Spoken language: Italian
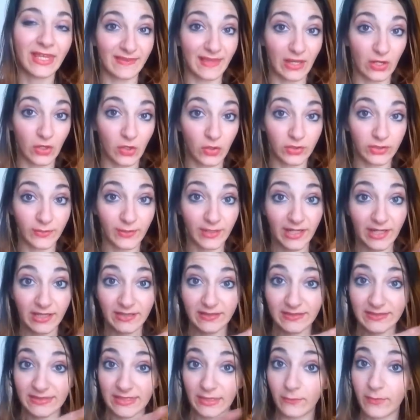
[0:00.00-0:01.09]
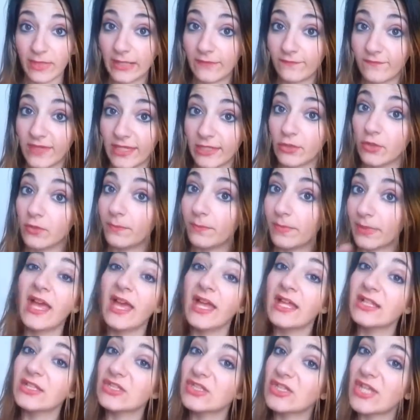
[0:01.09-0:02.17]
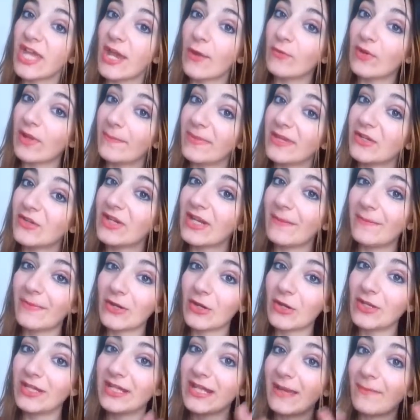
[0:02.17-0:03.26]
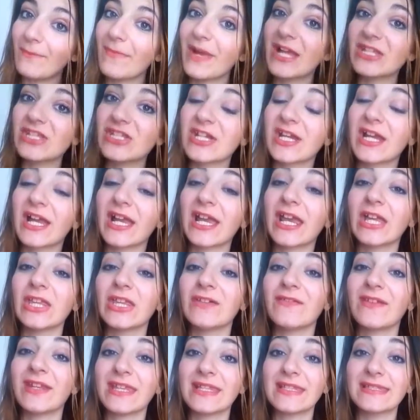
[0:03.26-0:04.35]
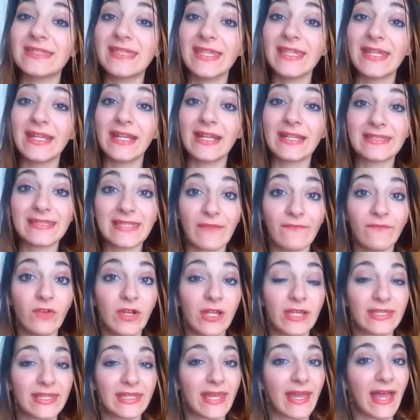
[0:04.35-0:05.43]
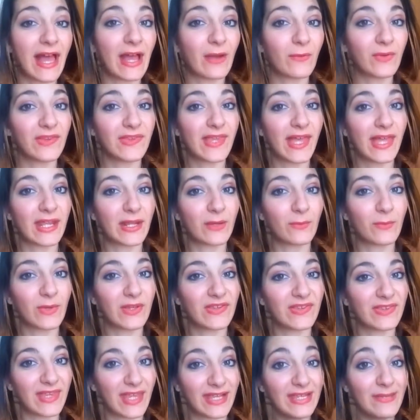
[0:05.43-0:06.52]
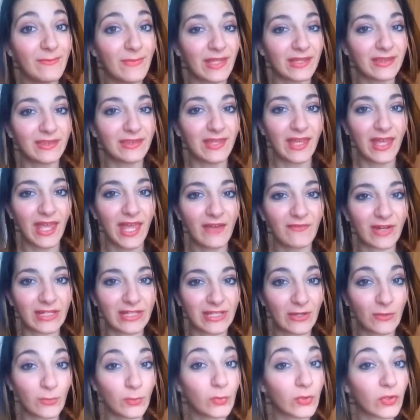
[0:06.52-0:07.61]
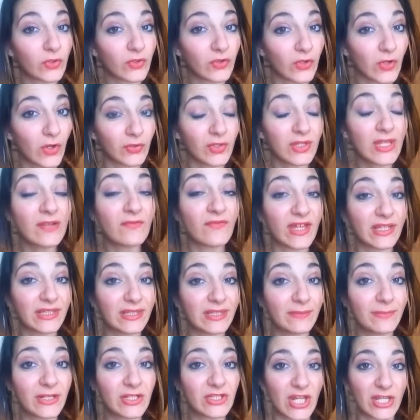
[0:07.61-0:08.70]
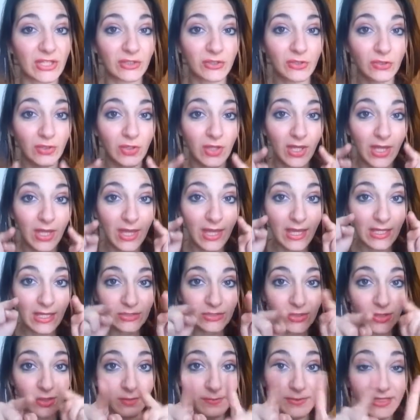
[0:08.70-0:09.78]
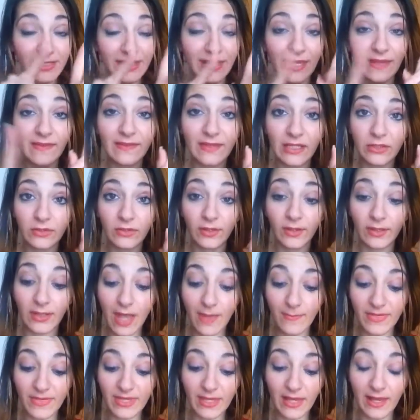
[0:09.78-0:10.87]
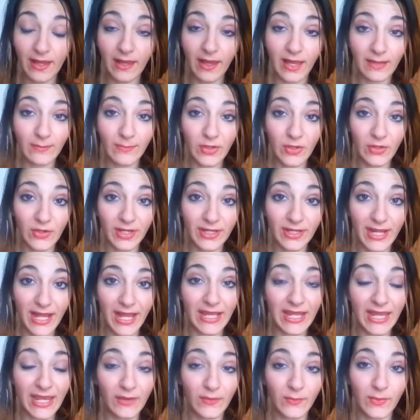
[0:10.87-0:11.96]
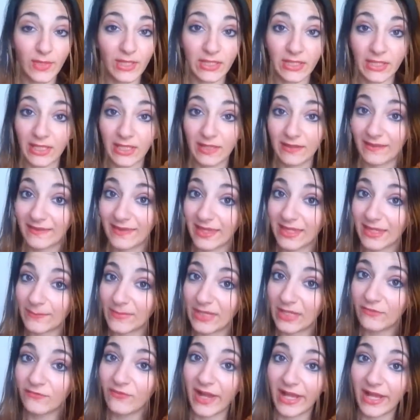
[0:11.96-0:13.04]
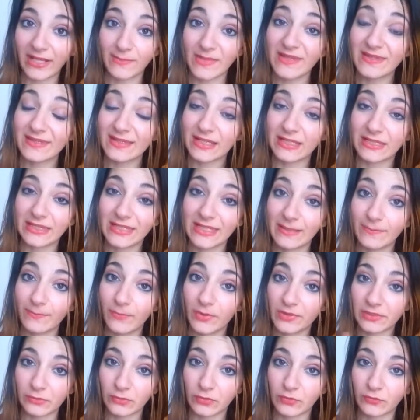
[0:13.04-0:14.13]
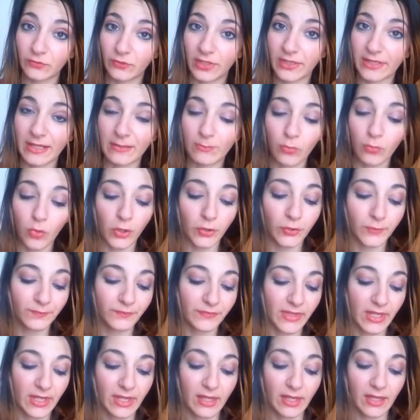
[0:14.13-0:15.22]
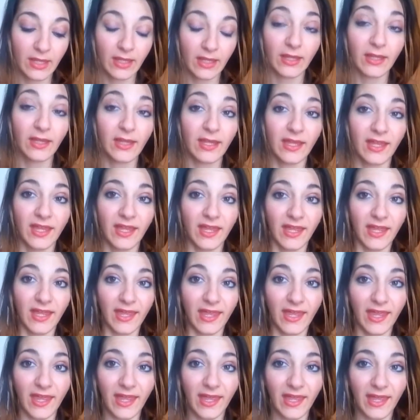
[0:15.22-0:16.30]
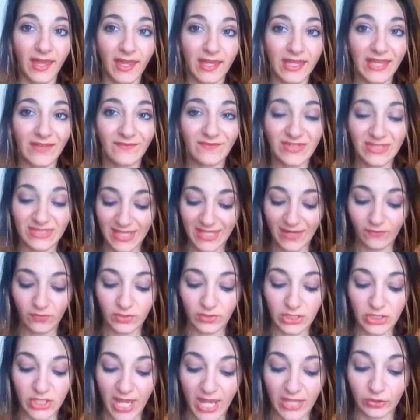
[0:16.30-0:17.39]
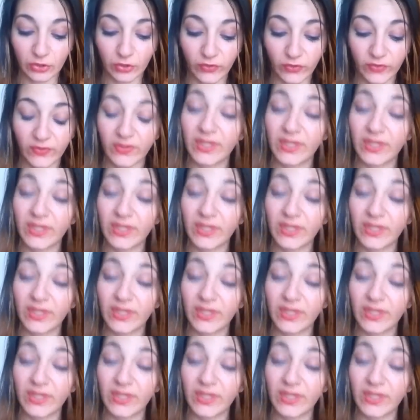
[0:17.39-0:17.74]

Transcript: E se continuerete a seguire il video c'è una piccola parolina magica che dovrete inserire se volete acquistare queste limette e avrete uno sconto del 20%. Solo perché è iscritto mia, al mio canale, quindi se siete miei fan, miei iscritti, potete usufruire del buono. Eh, che vi stavo dicendo?